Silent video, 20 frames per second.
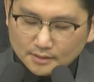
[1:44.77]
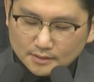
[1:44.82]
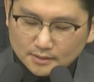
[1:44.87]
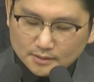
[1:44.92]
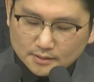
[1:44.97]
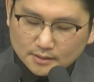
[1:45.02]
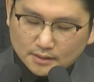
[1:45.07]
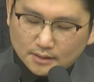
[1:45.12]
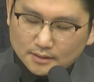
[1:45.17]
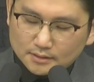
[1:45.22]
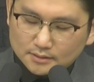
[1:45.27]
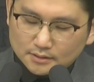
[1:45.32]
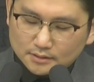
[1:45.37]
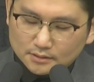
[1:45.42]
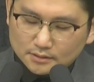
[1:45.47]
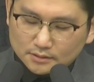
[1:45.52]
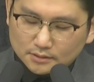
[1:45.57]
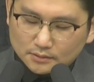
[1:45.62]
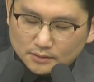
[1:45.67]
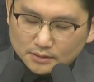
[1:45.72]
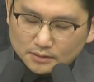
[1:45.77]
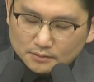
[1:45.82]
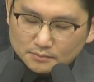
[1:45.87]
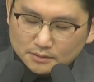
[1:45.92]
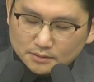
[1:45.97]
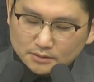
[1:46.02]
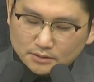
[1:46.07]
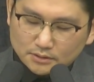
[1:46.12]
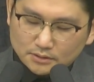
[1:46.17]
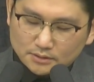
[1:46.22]
갈라디아서와
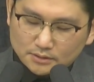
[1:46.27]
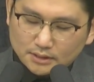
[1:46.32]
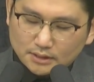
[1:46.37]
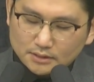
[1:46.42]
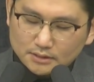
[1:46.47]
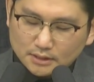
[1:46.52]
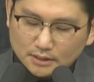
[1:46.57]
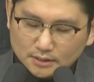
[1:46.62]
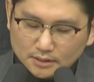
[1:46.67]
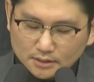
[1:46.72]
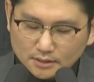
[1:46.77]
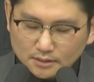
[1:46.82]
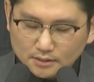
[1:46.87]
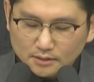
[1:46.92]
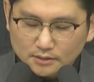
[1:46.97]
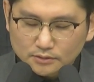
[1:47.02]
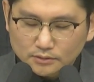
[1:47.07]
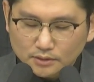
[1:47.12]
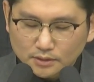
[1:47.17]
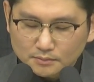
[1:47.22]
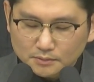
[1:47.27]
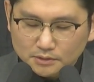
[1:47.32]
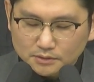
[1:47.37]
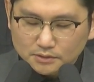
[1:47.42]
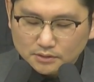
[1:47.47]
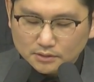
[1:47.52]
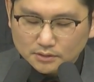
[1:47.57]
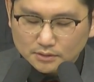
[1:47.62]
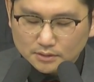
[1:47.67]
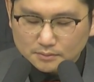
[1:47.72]
히브리서 세 차례에
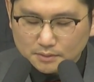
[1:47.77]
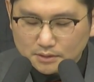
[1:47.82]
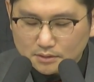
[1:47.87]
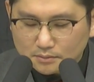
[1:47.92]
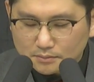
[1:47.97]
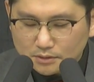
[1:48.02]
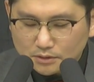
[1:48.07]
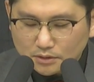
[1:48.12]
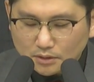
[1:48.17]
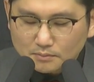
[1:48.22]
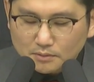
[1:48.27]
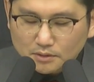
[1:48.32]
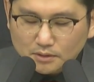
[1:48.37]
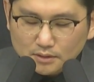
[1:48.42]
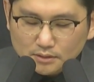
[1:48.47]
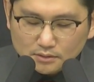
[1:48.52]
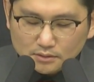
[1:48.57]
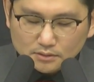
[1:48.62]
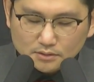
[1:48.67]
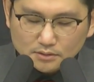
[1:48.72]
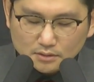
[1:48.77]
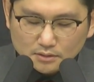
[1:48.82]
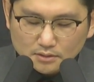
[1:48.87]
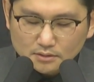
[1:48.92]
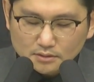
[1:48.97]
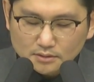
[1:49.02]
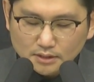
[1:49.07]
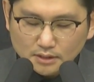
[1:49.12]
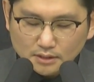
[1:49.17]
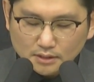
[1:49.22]
인용하면서 이 믿음을 설명하는 것을
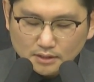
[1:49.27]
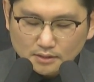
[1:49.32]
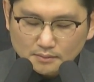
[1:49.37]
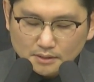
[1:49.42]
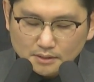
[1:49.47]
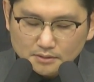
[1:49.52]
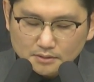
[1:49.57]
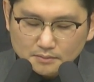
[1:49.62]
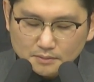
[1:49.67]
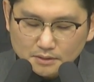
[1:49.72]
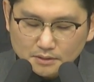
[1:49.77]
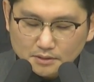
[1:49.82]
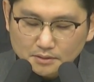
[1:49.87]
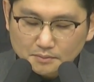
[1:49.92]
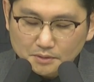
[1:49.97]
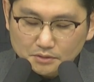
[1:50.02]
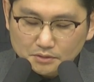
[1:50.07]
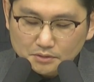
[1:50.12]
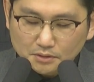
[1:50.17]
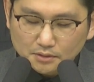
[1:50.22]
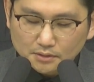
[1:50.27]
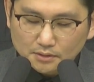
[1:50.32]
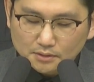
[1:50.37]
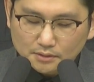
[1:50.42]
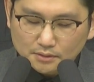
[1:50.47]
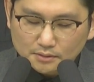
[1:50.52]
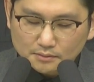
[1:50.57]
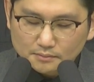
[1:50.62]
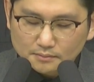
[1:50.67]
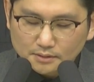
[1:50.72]
제가 말씀을
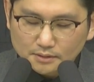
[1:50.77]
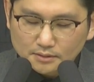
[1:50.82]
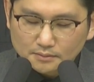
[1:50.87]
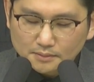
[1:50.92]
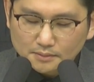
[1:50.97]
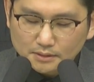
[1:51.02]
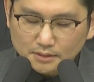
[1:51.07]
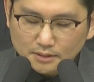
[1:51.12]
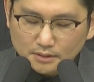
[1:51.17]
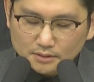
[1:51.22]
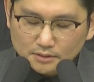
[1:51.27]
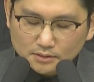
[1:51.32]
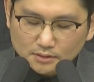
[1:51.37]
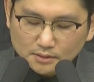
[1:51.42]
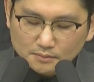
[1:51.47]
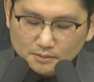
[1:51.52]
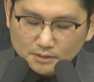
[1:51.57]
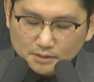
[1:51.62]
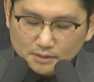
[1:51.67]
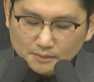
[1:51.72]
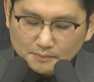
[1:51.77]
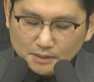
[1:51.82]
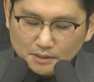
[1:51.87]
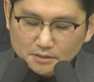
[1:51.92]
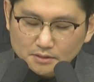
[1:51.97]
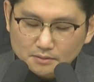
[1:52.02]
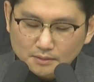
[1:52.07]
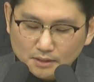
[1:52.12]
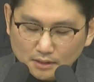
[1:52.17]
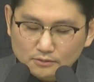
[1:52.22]
드리면서 믿음에 대해서 함께나
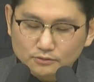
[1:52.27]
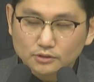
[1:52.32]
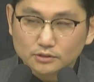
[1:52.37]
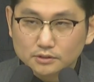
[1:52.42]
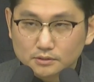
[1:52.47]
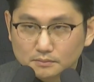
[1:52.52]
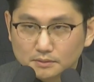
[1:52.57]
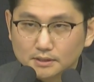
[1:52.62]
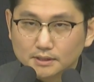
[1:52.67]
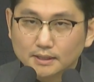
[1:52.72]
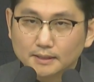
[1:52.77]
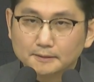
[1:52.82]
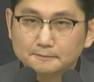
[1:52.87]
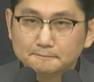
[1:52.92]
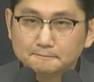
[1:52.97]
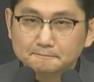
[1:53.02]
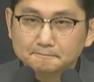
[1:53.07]
말씀을 나누었습니다.